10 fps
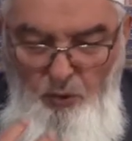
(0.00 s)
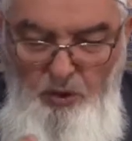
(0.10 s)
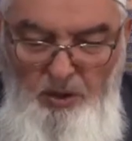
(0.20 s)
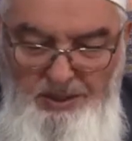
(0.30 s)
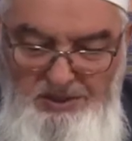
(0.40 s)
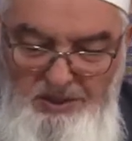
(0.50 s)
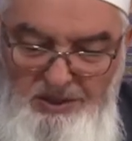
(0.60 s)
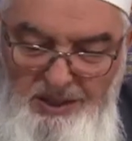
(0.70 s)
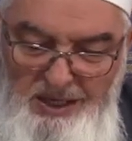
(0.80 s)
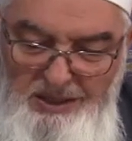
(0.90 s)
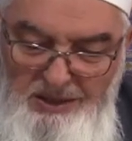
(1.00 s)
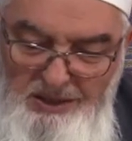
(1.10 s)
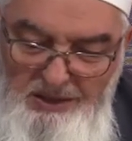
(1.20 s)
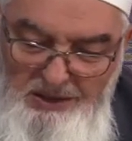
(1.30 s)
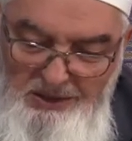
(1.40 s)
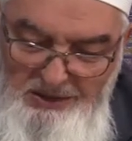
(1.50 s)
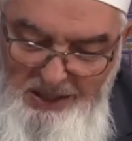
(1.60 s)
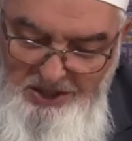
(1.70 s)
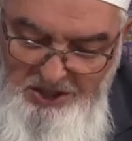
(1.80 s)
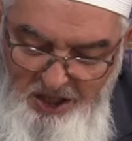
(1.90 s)
Koklaması. Ey
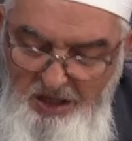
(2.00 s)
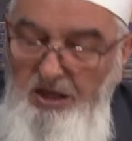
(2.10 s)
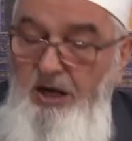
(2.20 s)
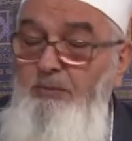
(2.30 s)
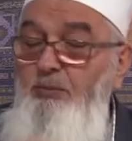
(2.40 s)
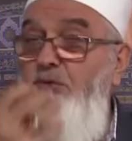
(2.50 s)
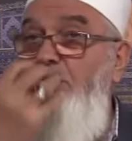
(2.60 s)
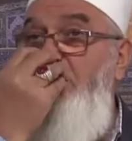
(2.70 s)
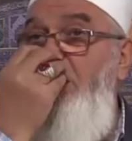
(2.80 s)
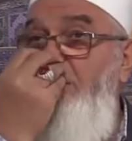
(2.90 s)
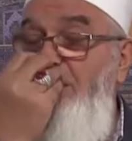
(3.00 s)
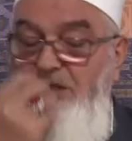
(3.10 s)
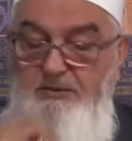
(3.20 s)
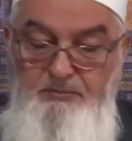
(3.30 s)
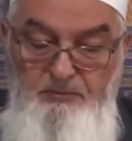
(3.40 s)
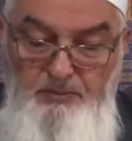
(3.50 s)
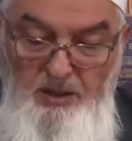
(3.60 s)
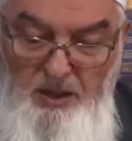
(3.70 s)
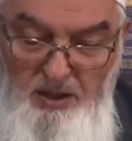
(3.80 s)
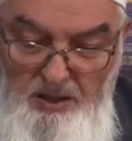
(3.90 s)
yenşakka, burnuna çekmesi.
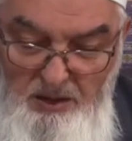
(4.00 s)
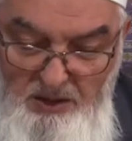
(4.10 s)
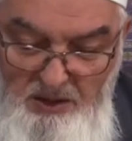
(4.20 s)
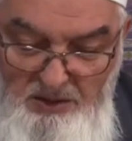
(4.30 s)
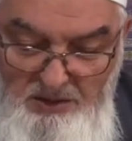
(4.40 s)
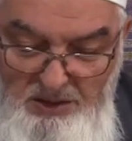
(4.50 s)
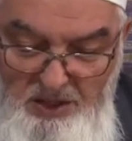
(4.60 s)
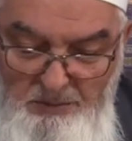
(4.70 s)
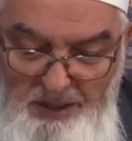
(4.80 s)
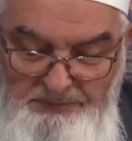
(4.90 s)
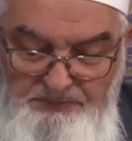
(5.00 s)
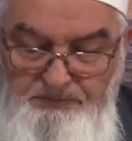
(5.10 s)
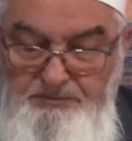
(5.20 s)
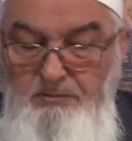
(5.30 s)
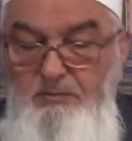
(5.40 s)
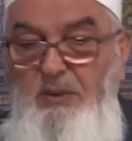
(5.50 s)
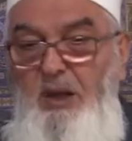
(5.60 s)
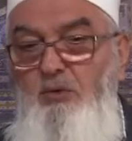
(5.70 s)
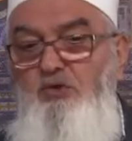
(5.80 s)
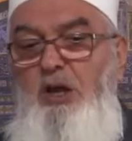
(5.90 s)
Tıyben,
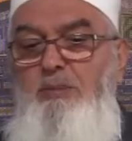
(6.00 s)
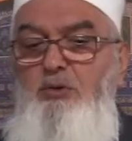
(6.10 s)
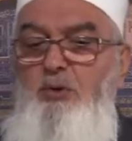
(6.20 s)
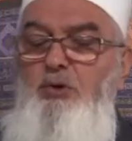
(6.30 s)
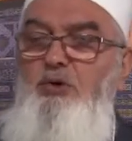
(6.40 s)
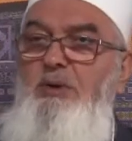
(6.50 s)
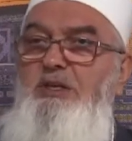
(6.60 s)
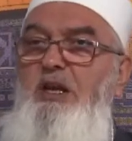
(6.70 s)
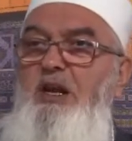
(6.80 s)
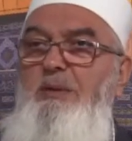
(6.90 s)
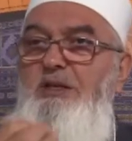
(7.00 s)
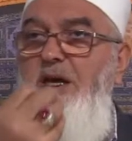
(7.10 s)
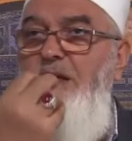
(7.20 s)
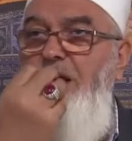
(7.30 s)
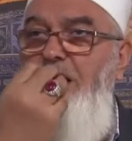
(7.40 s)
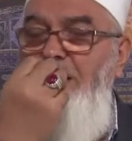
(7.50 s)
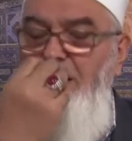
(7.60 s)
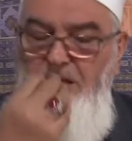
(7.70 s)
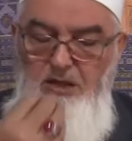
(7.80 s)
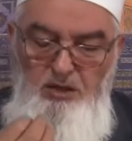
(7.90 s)
güzel bir kokuyu. Mesela namazdayken
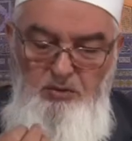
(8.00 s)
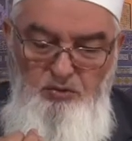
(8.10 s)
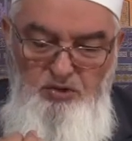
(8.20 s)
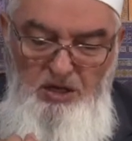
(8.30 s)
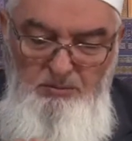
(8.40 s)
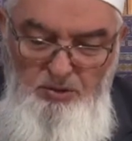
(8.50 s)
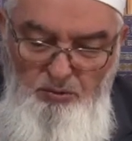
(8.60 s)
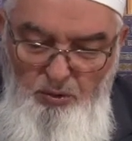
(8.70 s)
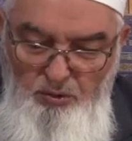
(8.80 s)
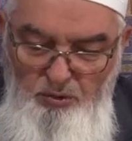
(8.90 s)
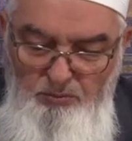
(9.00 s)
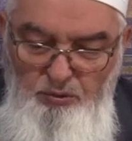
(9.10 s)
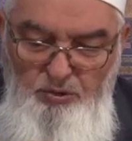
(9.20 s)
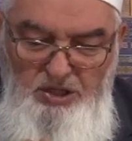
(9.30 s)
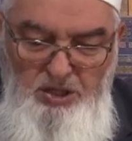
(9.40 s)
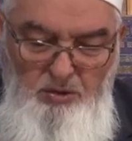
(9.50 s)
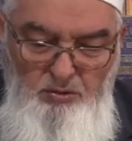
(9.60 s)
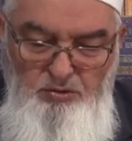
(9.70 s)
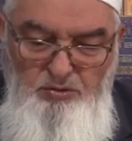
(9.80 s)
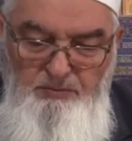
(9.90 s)
güzel bir kokuyu burnuna
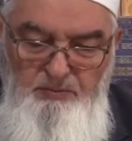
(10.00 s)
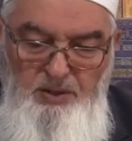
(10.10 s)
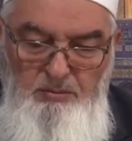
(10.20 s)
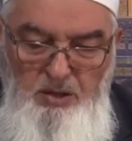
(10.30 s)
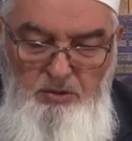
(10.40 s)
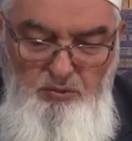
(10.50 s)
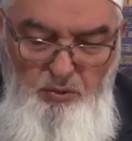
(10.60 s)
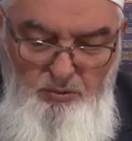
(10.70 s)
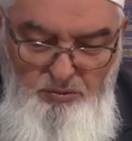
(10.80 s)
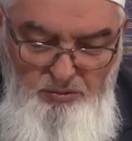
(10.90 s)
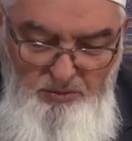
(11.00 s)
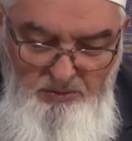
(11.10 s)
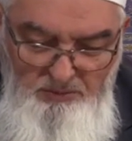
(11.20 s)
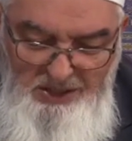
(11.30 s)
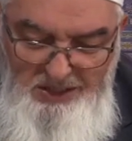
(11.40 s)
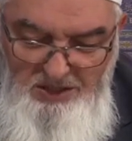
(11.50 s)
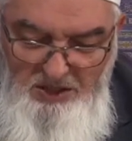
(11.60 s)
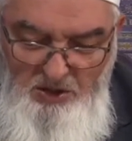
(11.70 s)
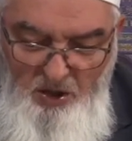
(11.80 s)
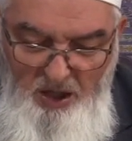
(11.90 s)
çekiyor. Mekruh olur. Bir
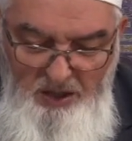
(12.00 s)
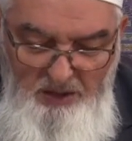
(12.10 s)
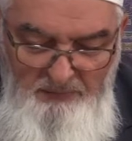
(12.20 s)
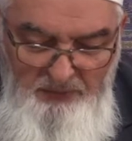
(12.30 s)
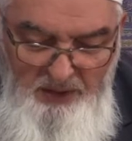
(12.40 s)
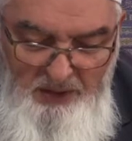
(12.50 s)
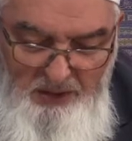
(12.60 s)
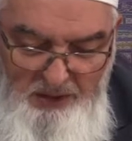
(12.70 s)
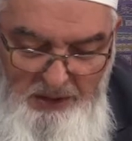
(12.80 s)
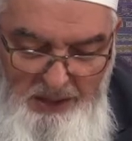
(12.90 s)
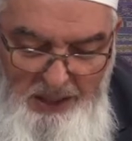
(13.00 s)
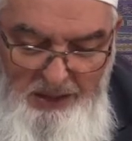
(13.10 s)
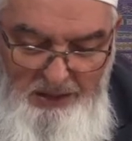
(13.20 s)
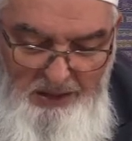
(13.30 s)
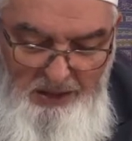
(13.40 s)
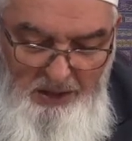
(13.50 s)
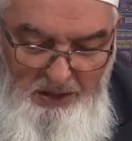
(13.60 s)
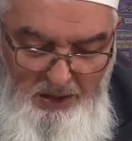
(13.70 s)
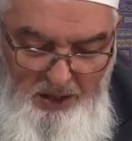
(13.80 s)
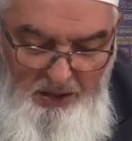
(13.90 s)
kesit ta'i. Ey
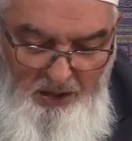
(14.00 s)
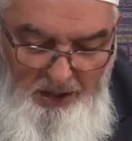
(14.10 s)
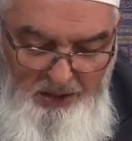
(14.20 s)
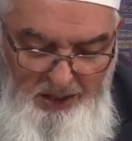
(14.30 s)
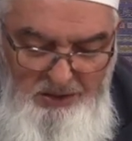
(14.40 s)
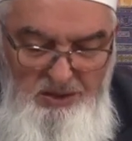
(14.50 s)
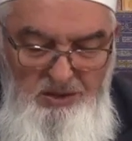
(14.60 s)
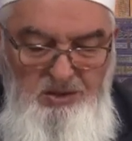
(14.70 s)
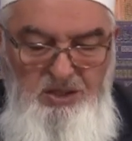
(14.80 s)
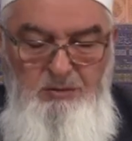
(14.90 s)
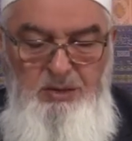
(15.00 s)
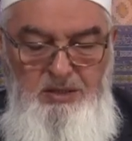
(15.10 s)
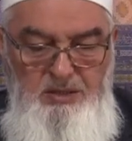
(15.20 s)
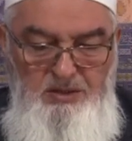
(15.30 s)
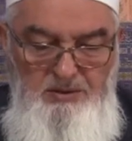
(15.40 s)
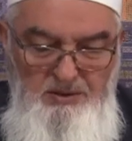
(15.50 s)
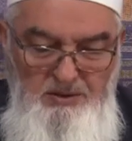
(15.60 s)
ve raihatin tıybetin